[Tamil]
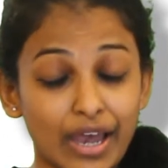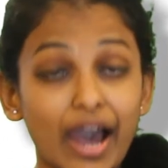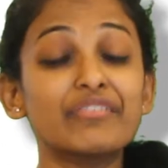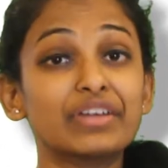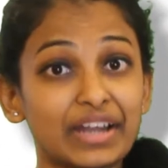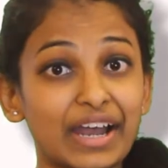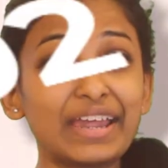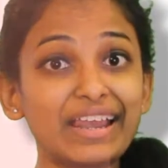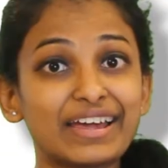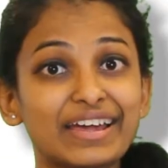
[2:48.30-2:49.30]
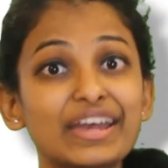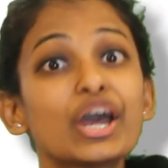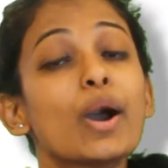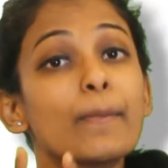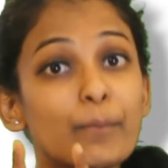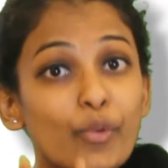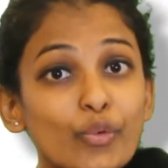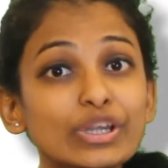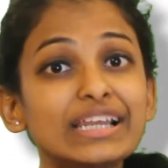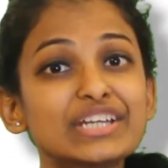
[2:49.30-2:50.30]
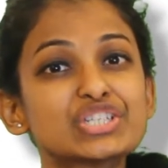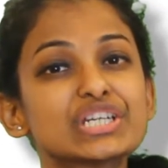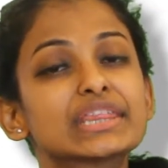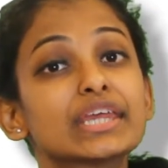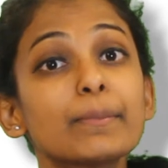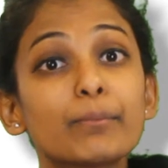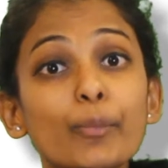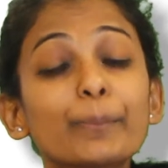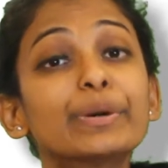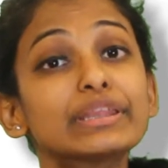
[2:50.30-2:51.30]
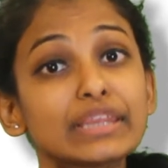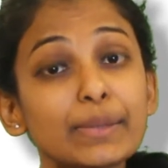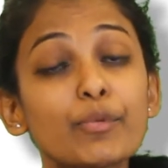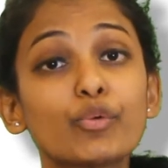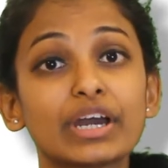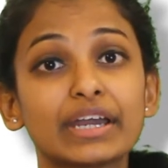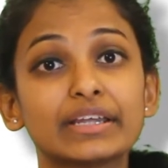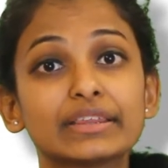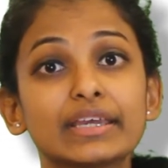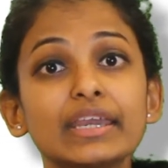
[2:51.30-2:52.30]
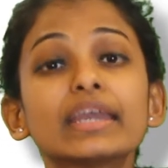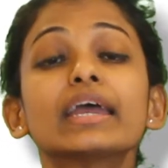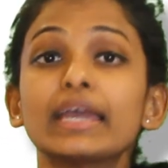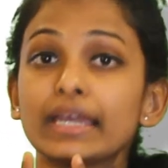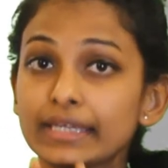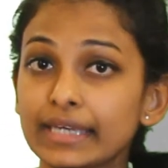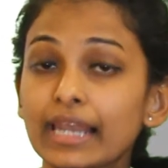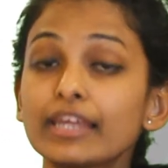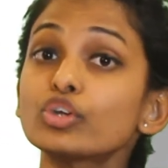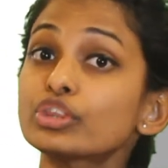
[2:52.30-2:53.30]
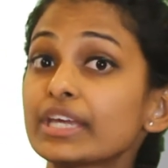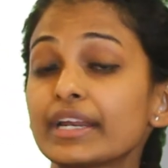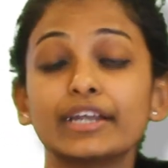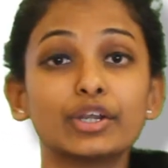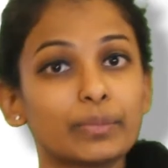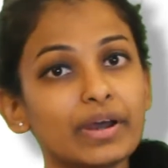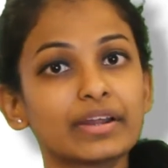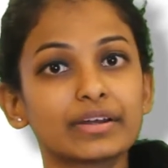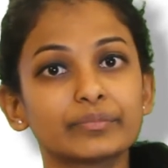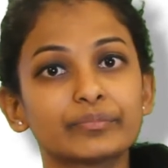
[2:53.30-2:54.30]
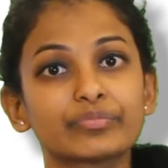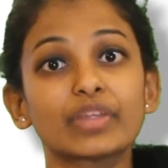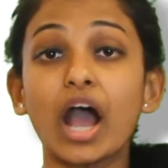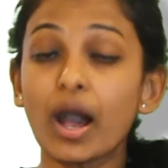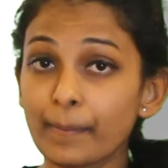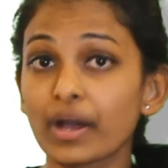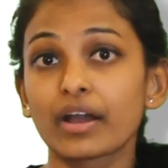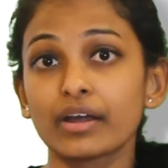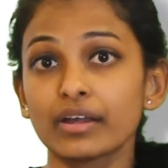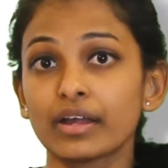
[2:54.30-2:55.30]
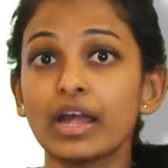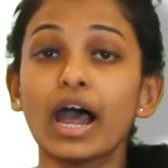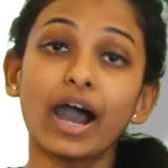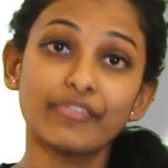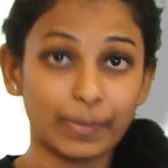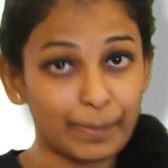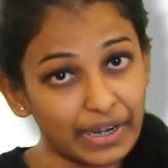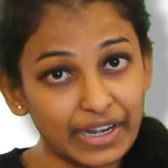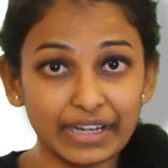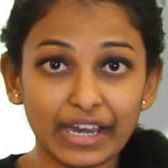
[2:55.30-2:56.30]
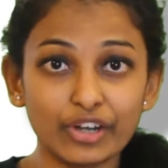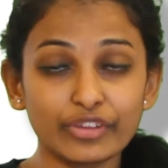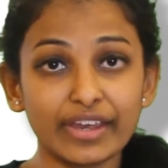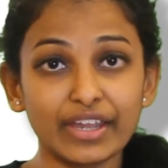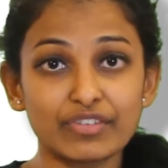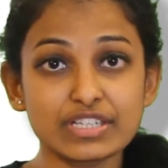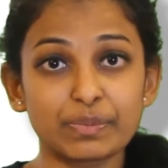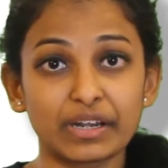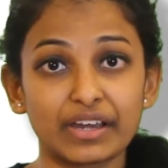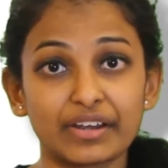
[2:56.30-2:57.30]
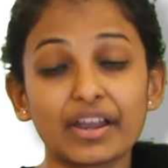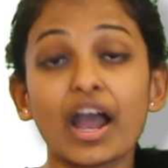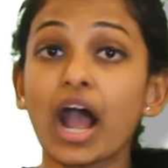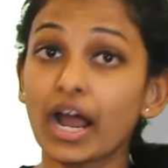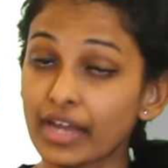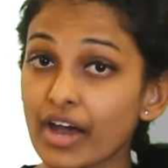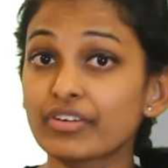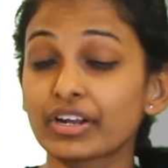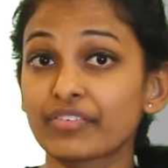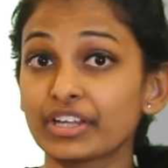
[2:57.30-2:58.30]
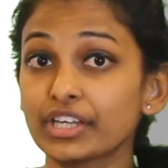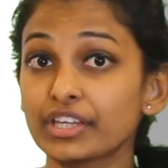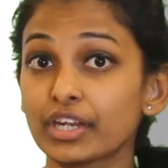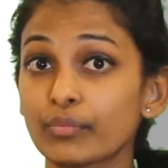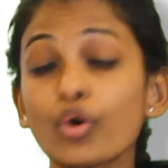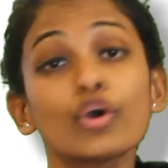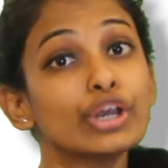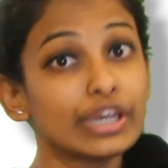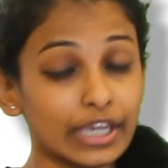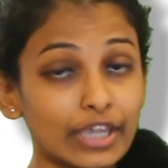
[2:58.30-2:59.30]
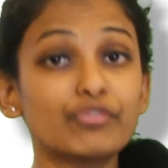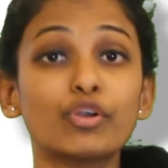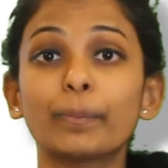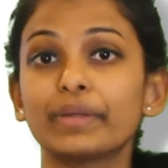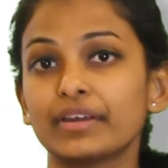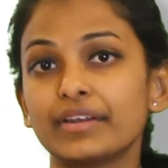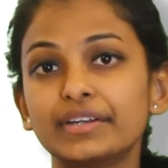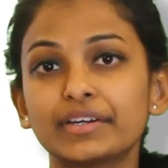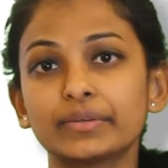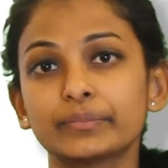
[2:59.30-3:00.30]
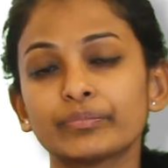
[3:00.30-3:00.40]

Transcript: அவர் கையில் மூணு லட்சத்தி முப்பத்தி மூணாயிரத்தி எழுநூற்றி ரெண்டு ரூபா இருக்குது ஆமாங்க அவர் பன்னெண்டாயிரம் தான் இன்வெஸ்ட் பண்ணார் ஆனால் அவருக்கு வந்தது என்னவோ இவ்வளோ பெரிய ரிட்டர்ன்